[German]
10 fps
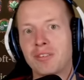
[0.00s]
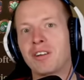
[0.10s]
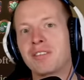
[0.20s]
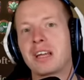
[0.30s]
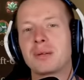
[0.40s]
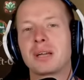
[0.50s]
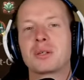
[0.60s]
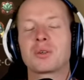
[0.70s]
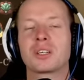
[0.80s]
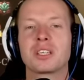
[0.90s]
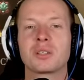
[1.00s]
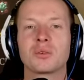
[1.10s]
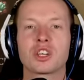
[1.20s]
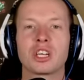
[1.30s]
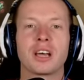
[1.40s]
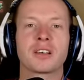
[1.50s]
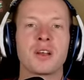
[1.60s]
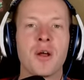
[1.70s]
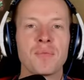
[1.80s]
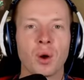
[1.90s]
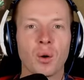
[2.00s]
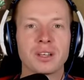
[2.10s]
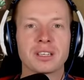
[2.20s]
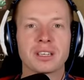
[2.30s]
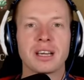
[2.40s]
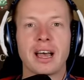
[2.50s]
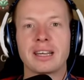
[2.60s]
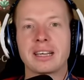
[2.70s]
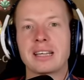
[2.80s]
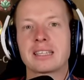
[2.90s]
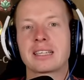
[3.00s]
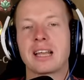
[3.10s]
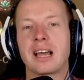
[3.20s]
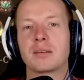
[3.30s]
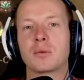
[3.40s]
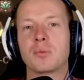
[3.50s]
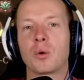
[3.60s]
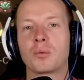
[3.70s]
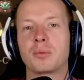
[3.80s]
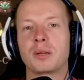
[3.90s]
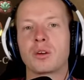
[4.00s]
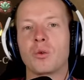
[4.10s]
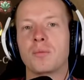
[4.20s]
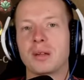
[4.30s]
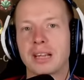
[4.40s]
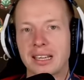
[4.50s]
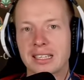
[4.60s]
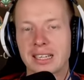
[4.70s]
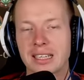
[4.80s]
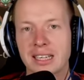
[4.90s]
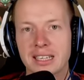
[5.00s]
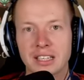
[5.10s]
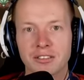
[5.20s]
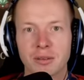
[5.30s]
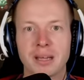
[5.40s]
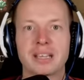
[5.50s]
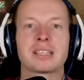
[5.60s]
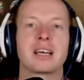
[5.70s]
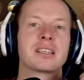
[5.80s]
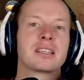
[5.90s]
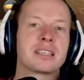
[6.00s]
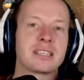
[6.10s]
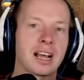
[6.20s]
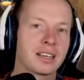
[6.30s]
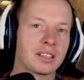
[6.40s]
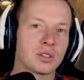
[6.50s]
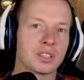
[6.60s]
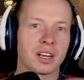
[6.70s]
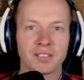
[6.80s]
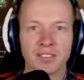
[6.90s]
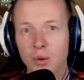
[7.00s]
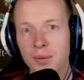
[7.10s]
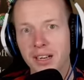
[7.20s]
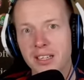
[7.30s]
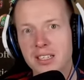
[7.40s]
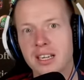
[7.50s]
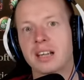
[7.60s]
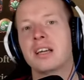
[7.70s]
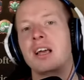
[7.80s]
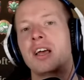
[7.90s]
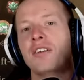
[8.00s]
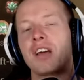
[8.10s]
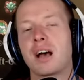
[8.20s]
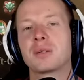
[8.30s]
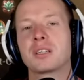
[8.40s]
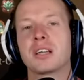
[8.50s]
Bevor wir damit aber so richtig durchstarten, heute einen ganz kleinen Augenblick, um ganz, ganz herzlich von meiner Seite Danke zu sagen. Warum Danke sagen? Wir haben